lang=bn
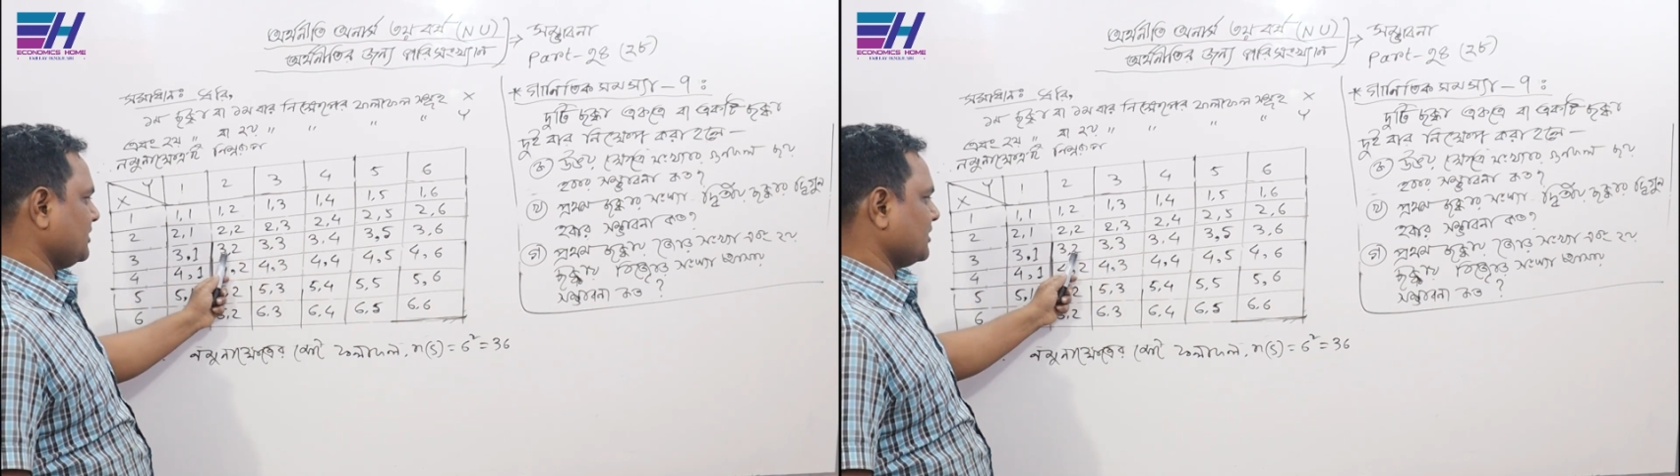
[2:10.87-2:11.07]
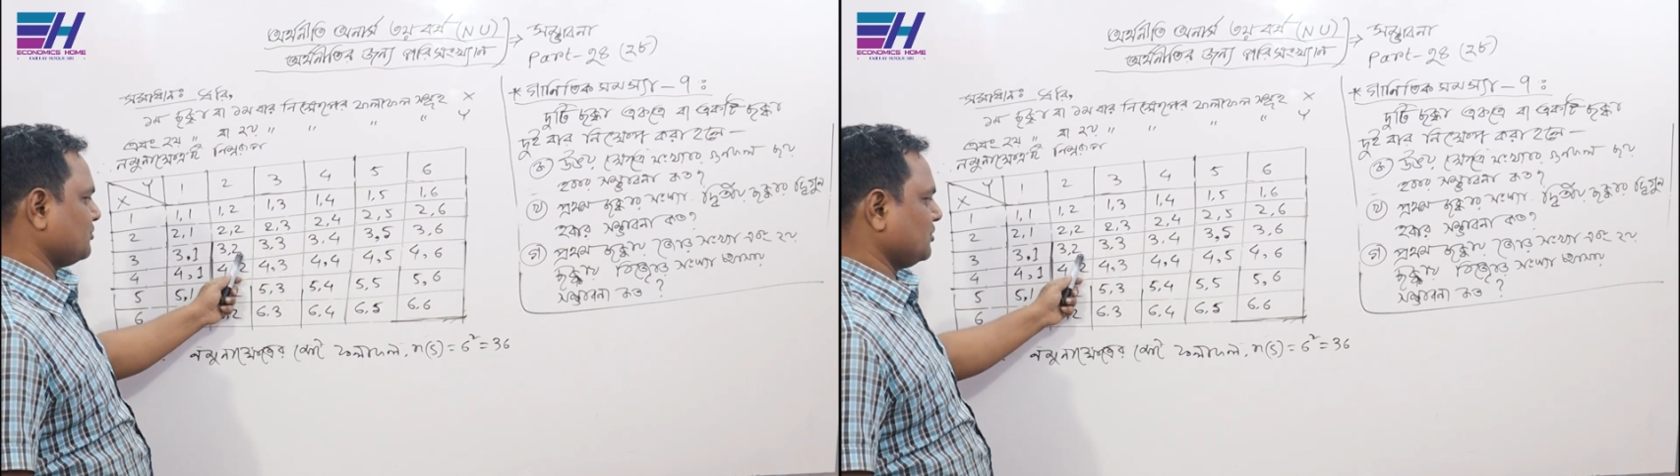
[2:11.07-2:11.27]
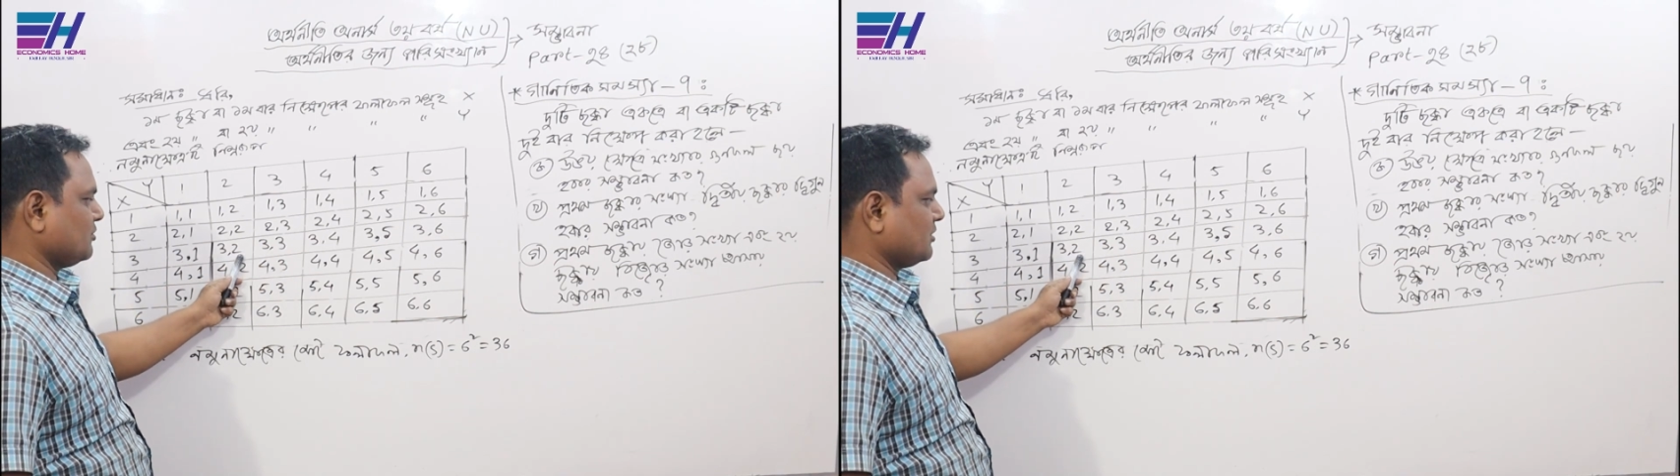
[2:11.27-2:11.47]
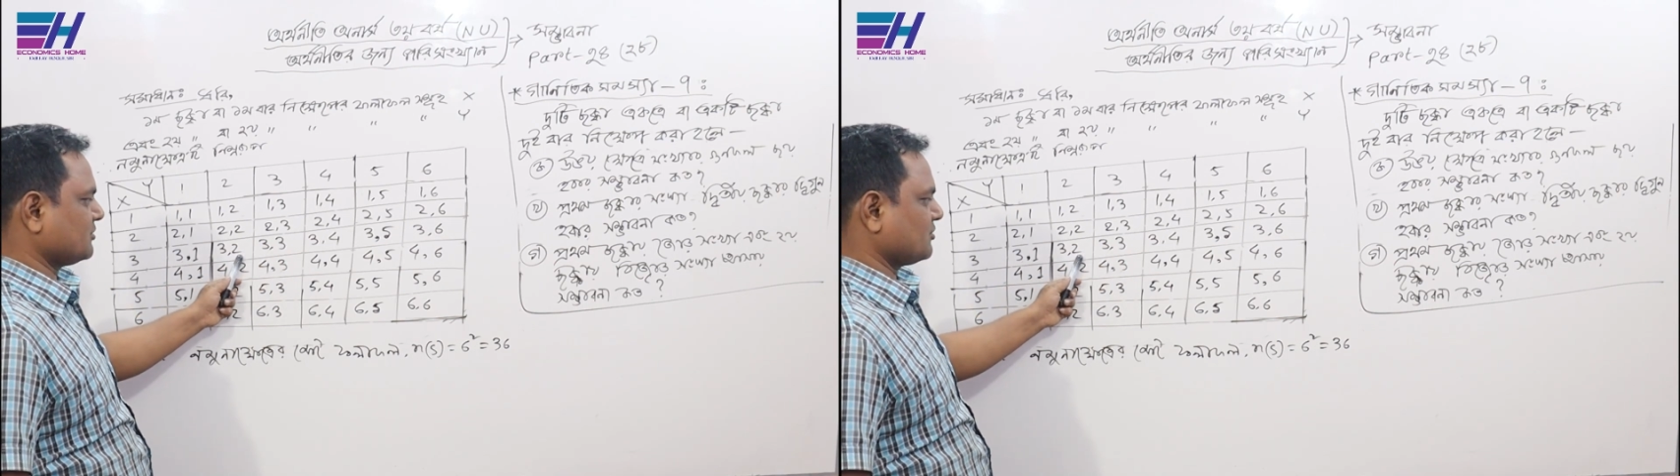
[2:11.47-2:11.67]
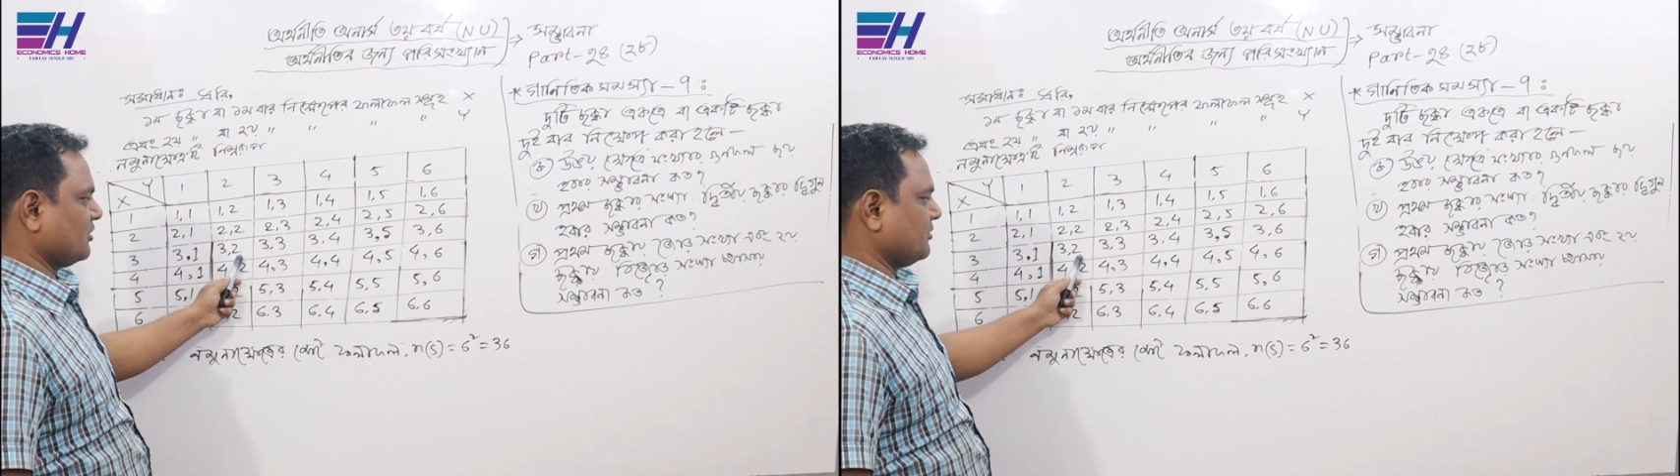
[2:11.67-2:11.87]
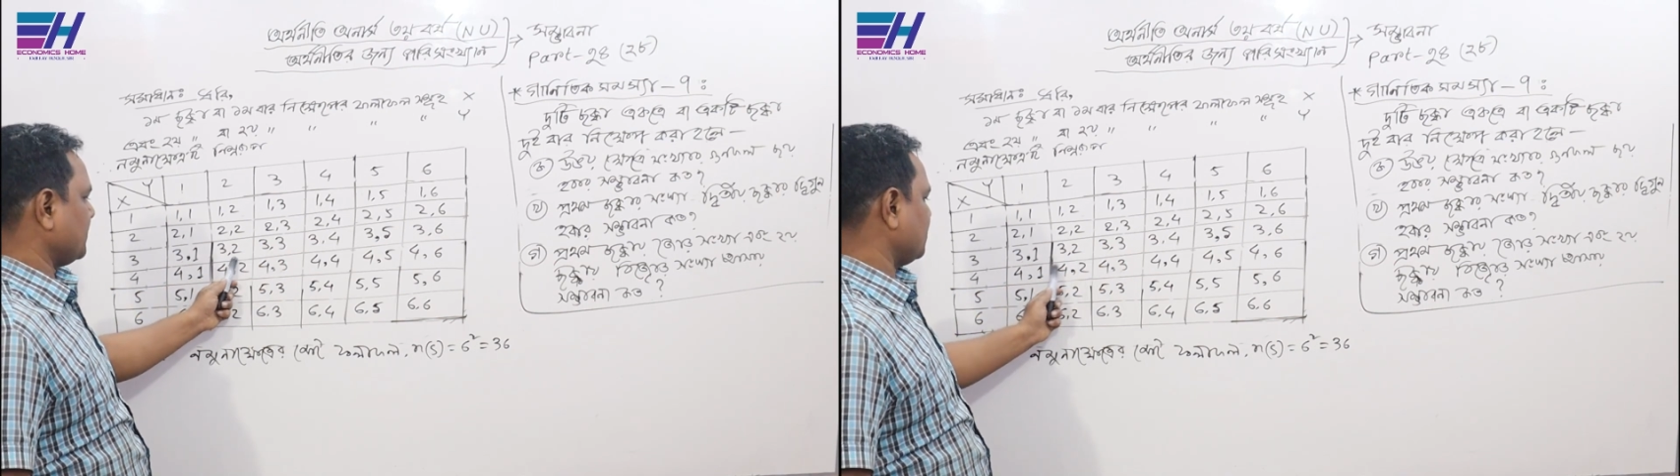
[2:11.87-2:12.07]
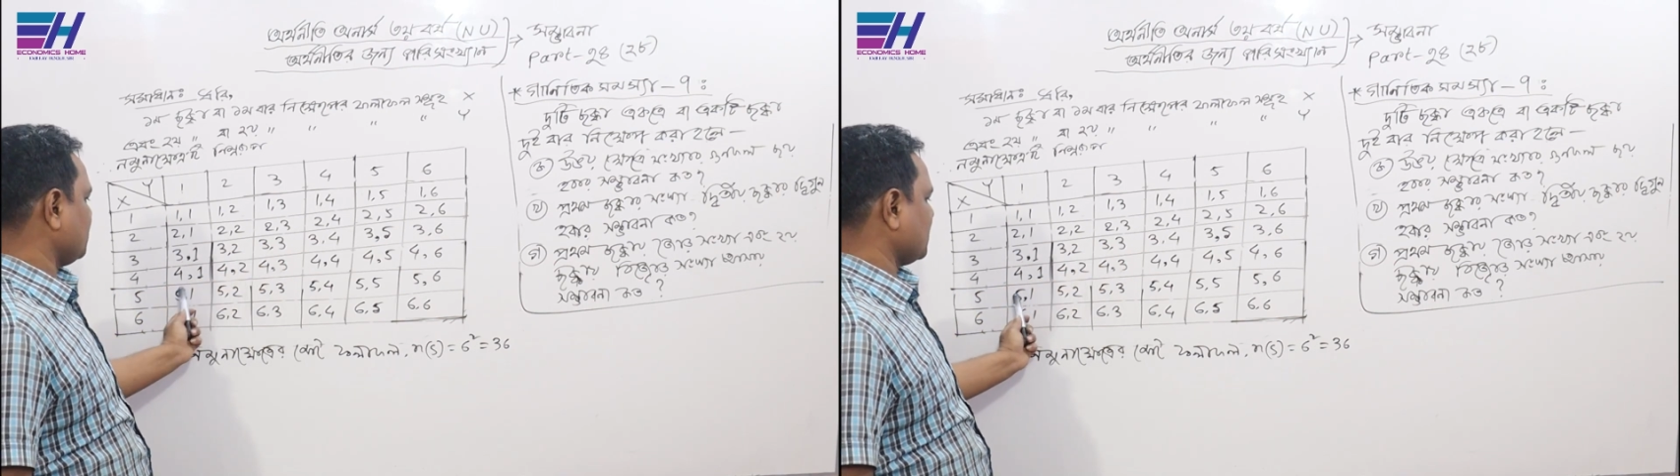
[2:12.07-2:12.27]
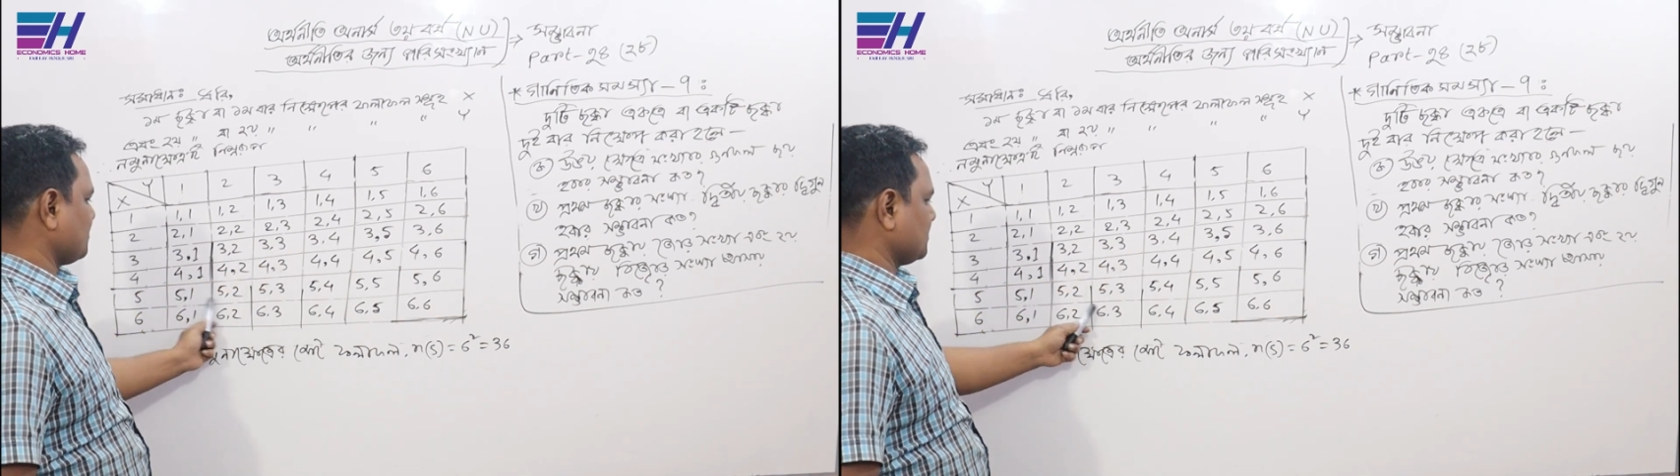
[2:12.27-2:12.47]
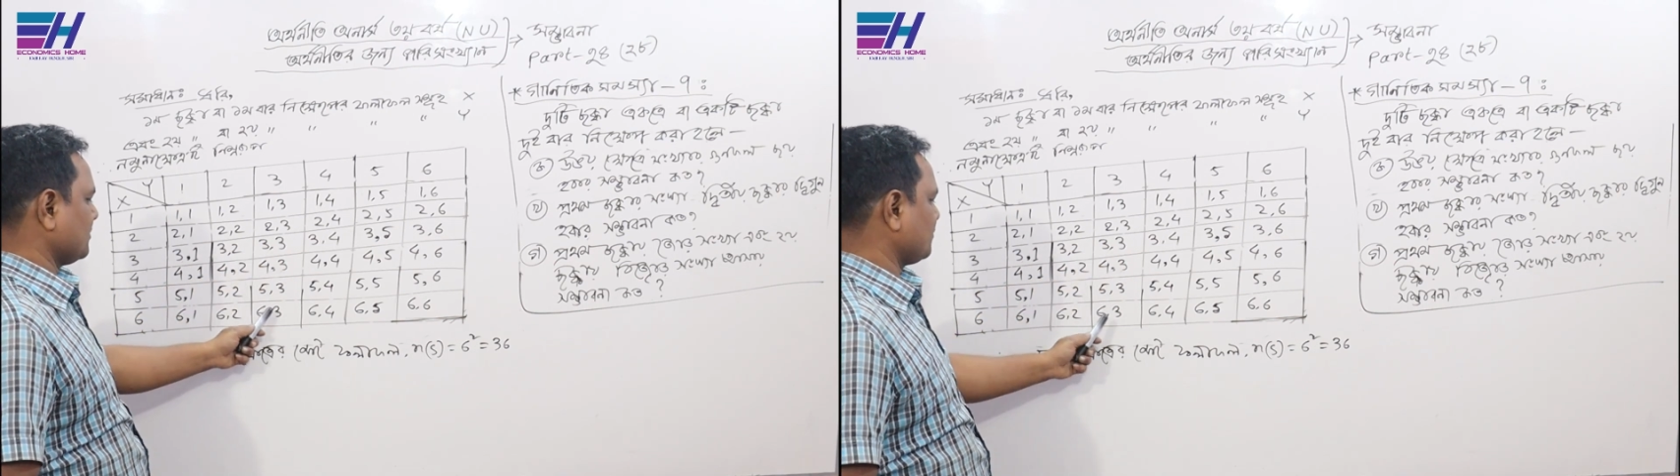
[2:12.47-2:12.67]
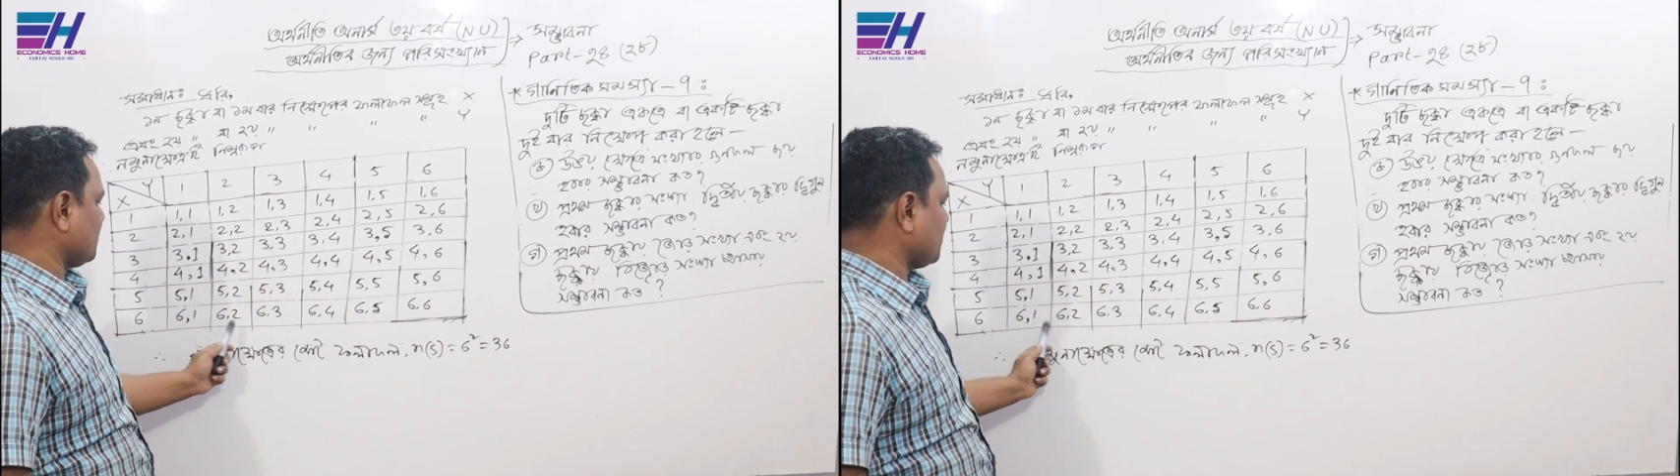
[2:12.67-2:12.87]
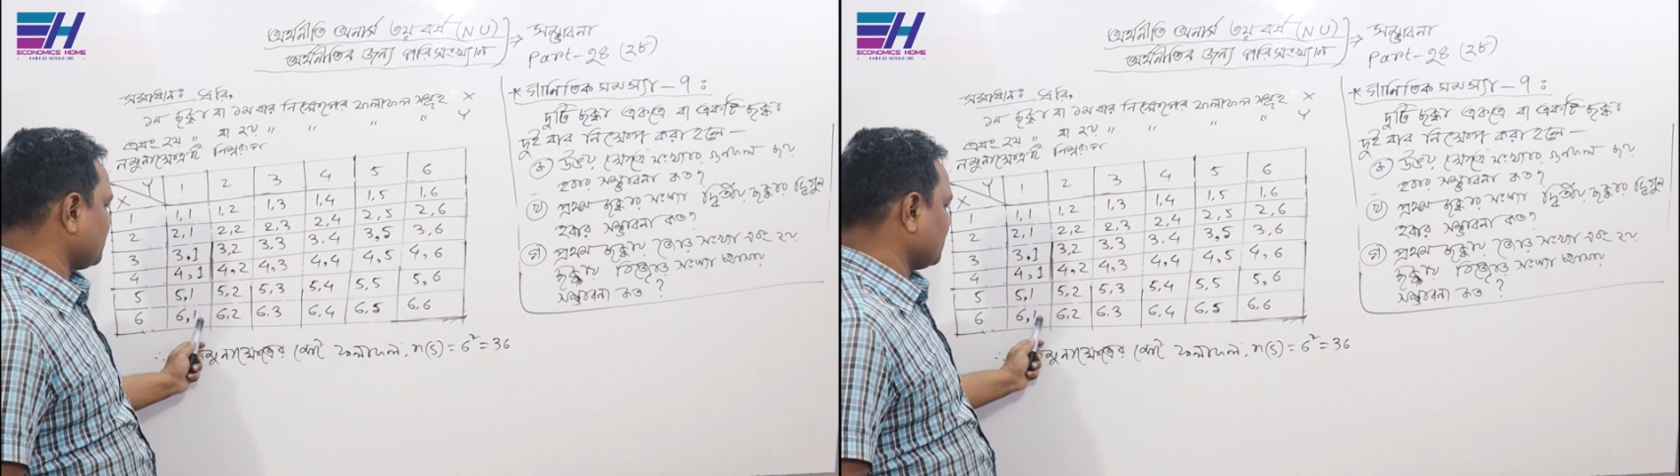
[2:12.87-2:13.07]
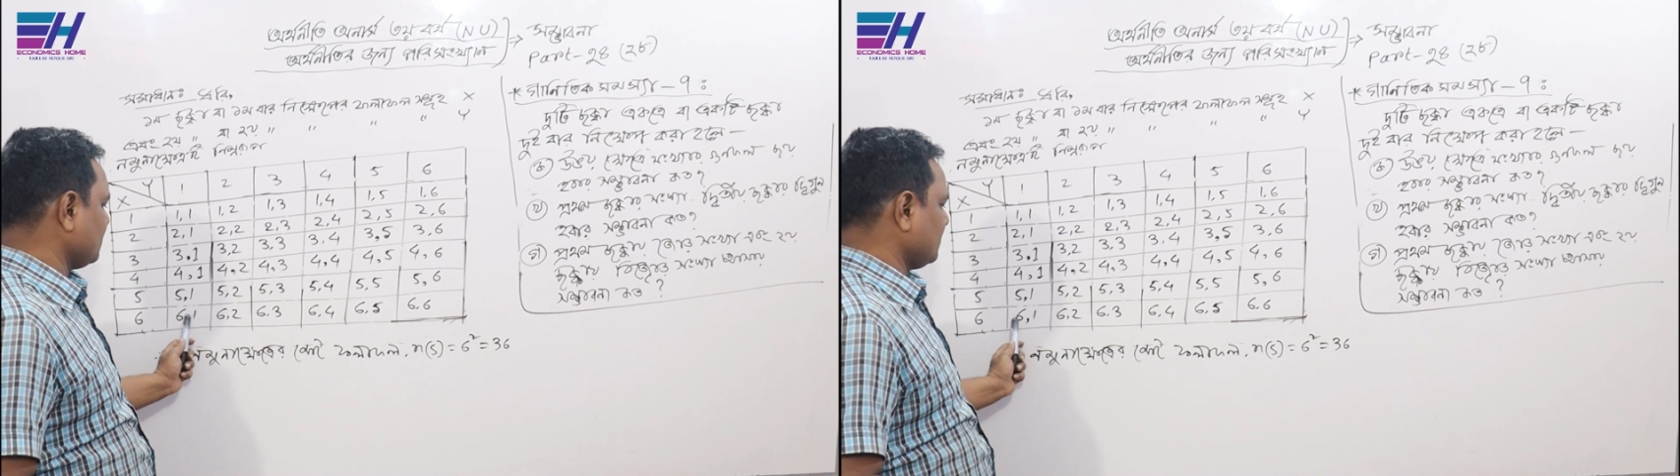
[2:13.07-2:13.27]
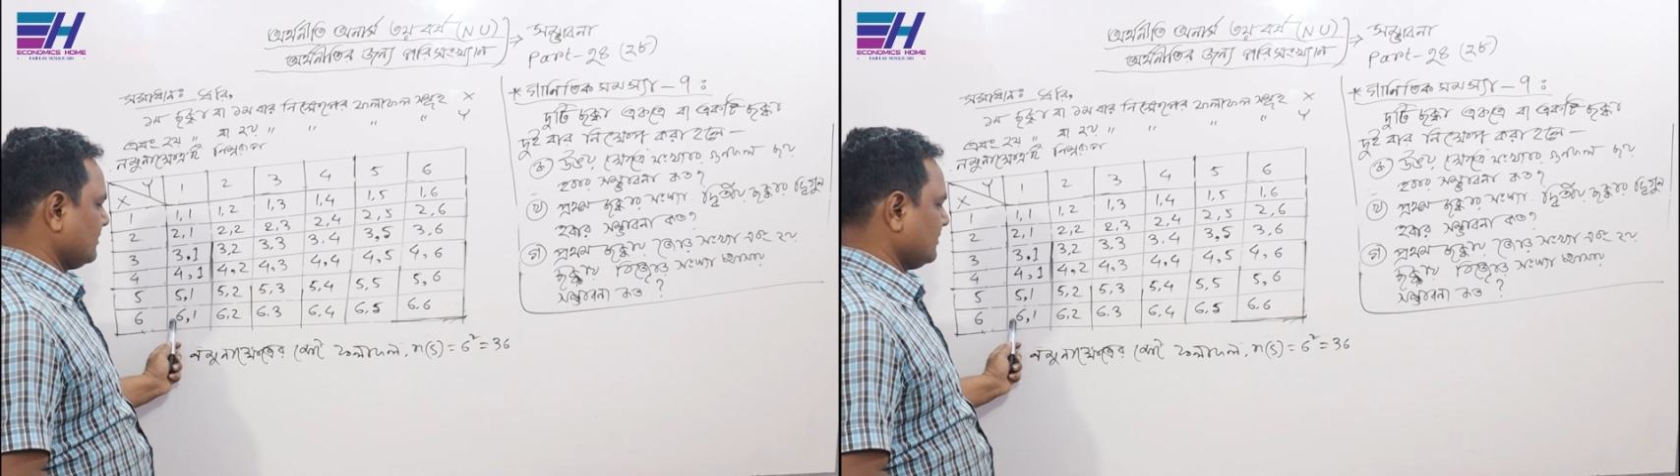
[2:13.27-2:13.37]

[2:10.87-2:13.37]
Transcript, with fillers: তিন আর দুই গুণ করলে ছয় হবে এদিকে আর কোথাও ছয় পাবো না